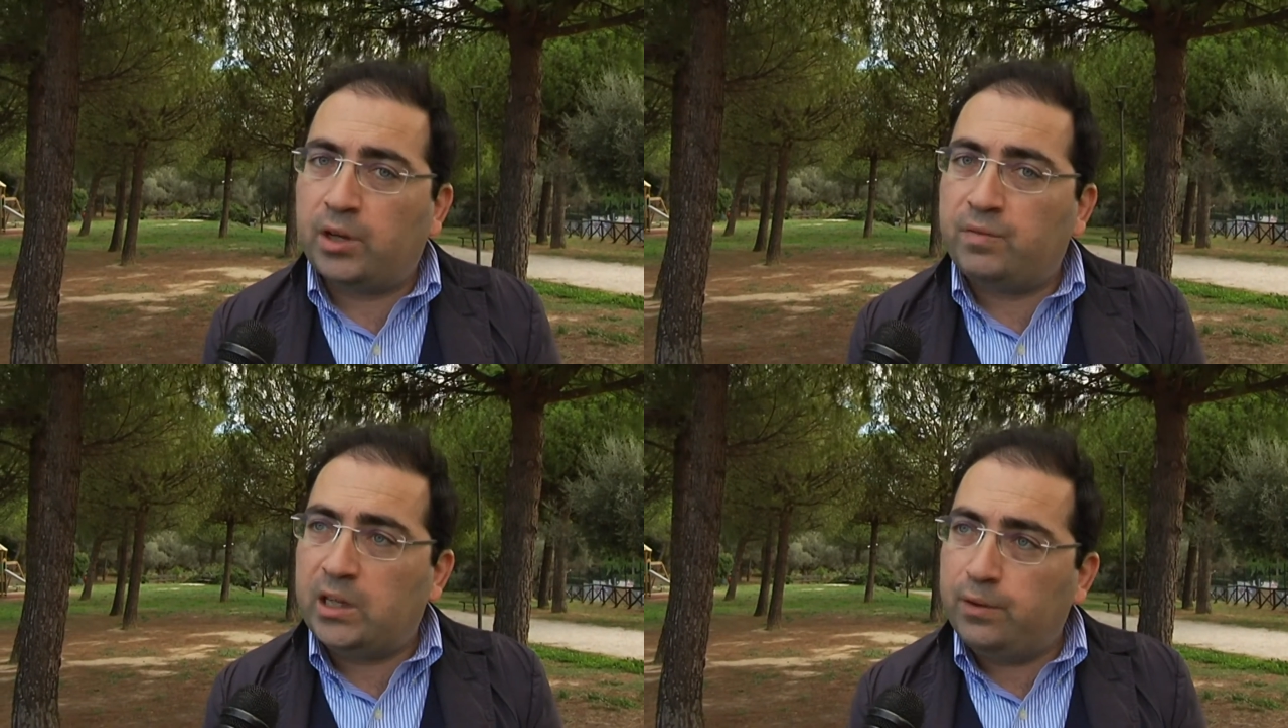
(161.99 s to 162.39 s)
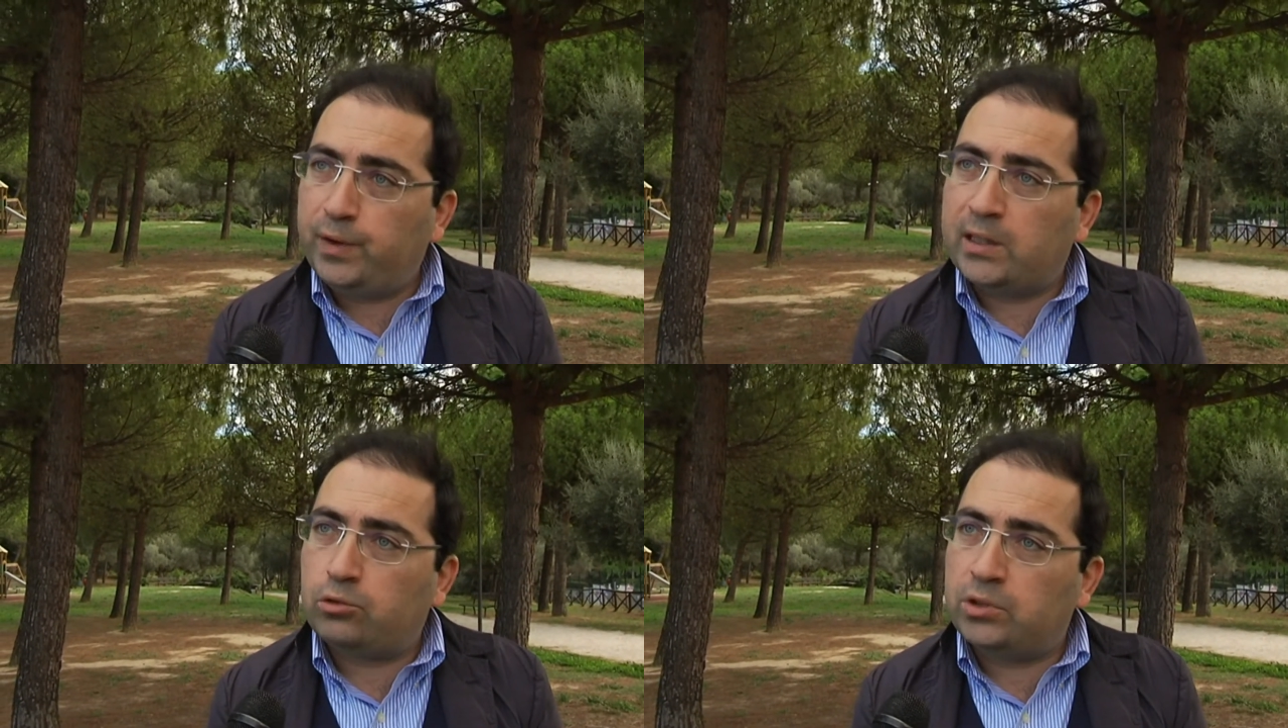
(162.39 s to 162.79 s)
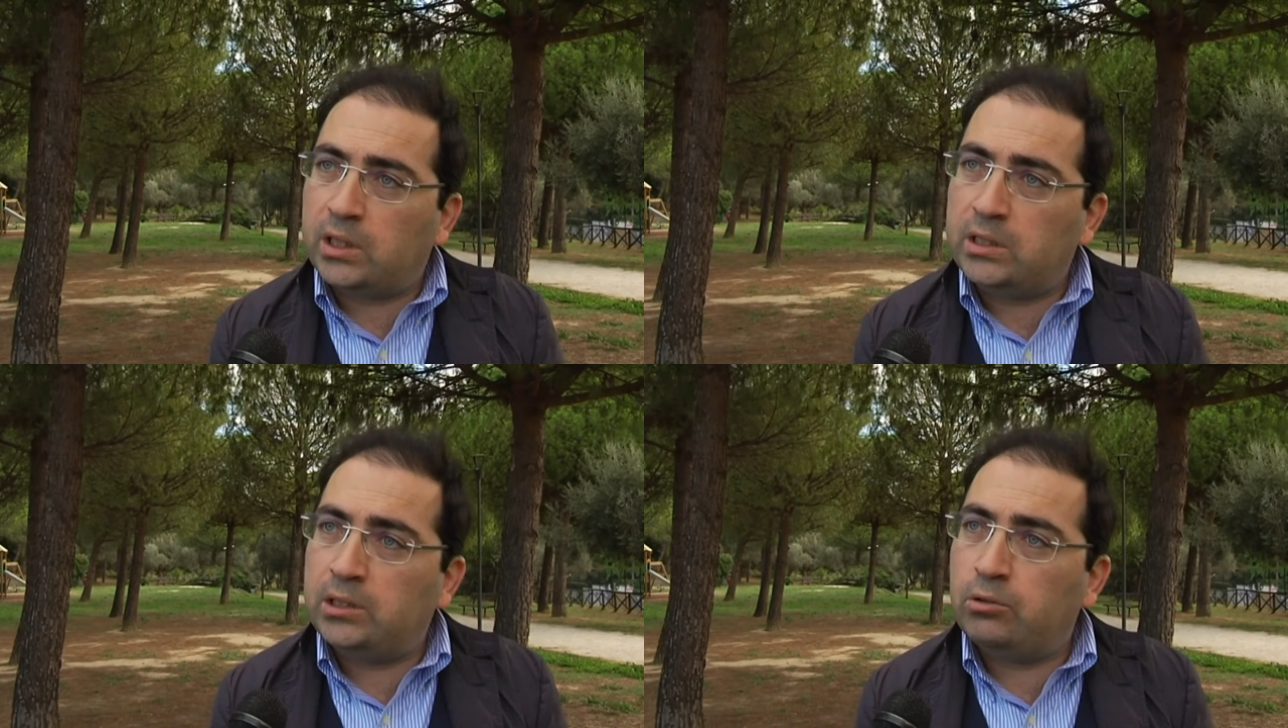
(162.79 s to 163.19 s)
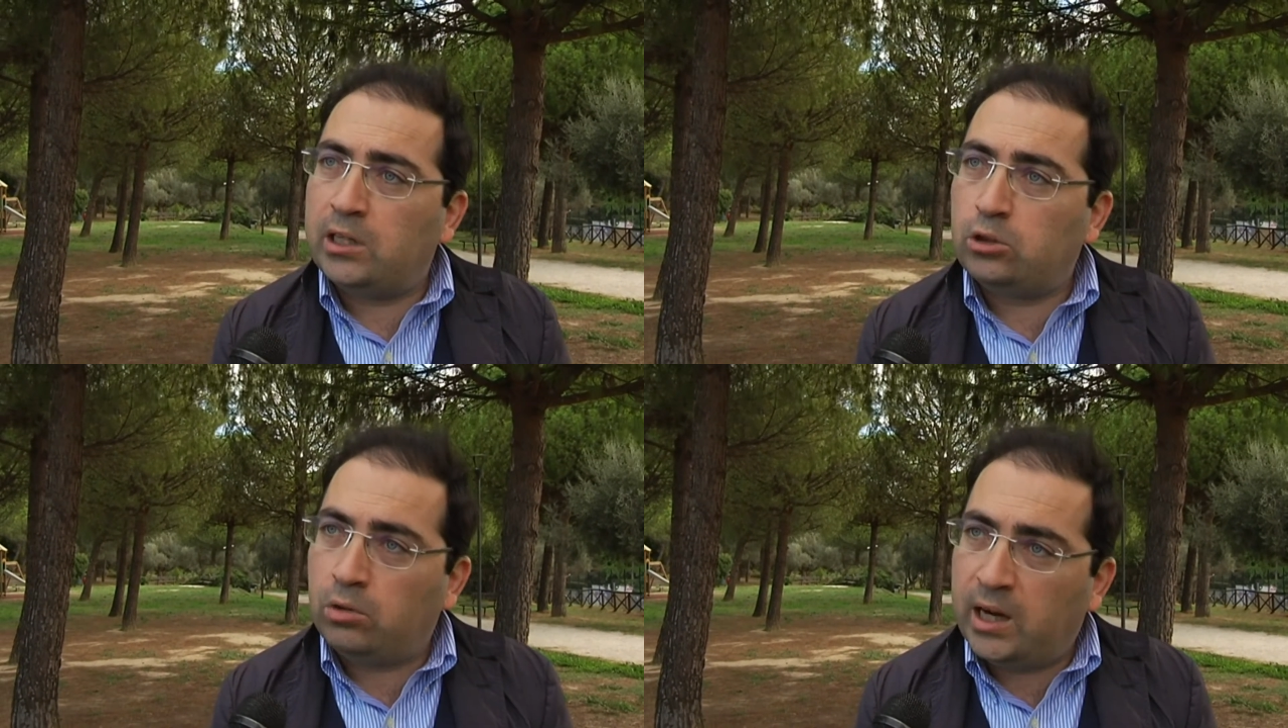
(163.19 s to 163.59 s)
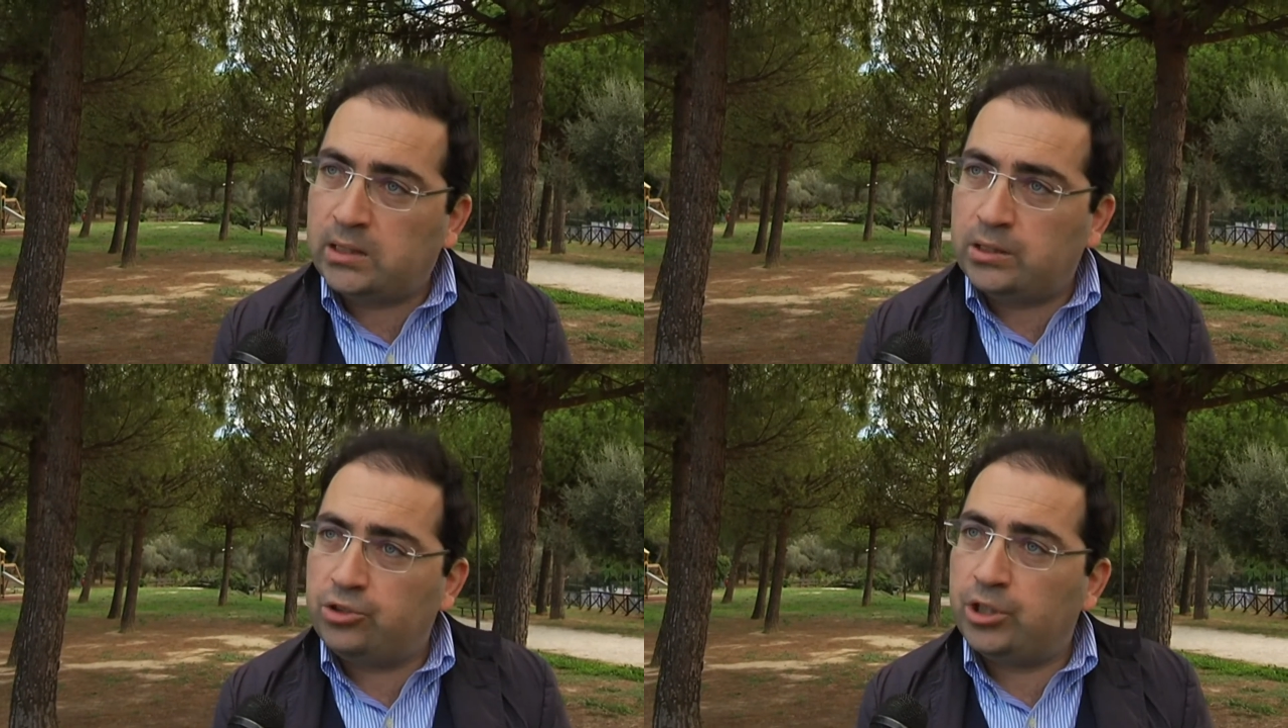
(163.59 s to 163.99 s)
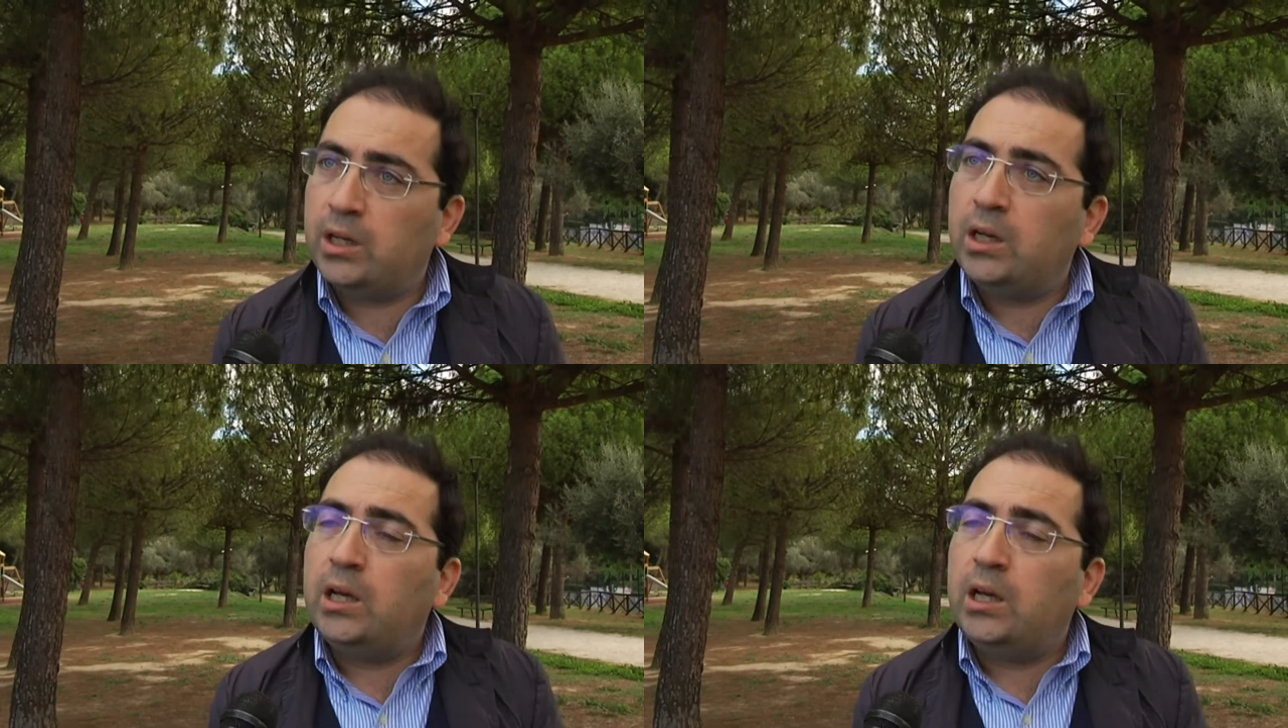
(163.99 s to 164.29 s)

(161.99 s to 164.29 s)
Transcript: che viene fatto in Trentino Alto Adige